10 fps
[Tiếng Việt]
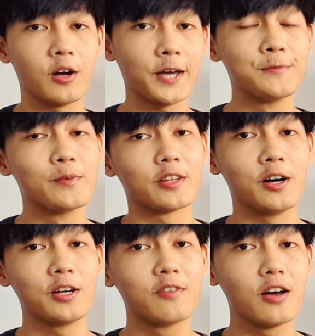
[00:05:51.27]
ok
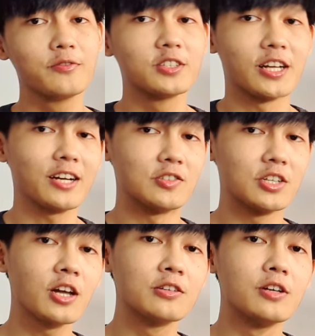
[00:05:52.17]
tới với phương trình năng lượng
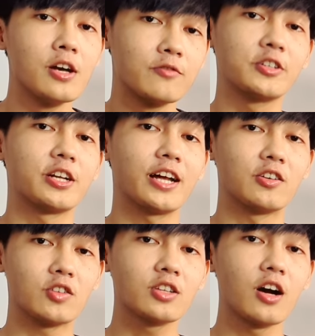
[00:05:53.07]
thứ tư phương trình năng
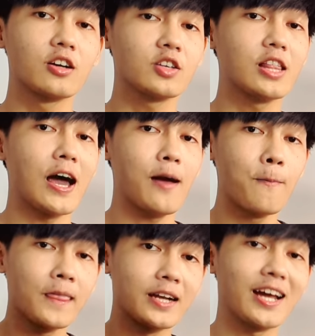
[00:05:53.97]
lượng thứ tư đó chính là
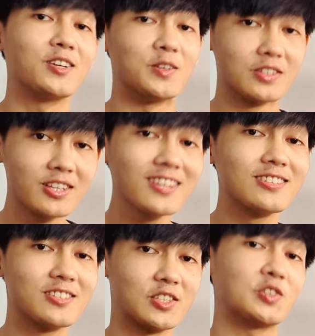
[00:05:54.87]
năng lượng
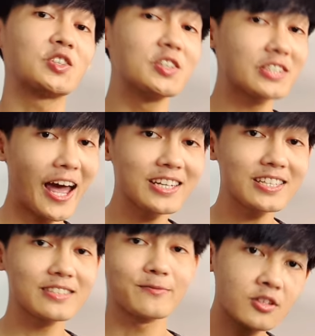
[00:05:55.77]
thích sự tương tác
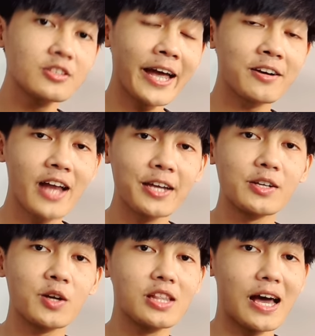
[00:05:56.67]
tương tác ở đây
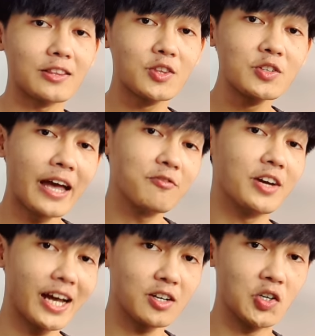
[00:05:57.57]
đó chính là tương tác
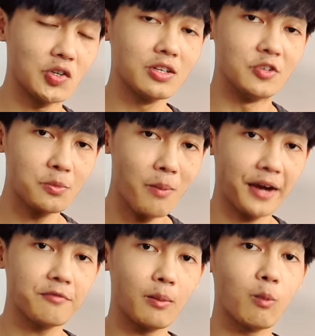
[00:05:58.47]
về năng lượng giữa
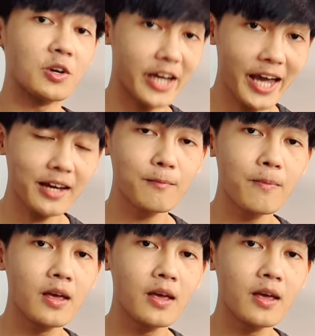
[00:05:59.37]
bạn và một người khác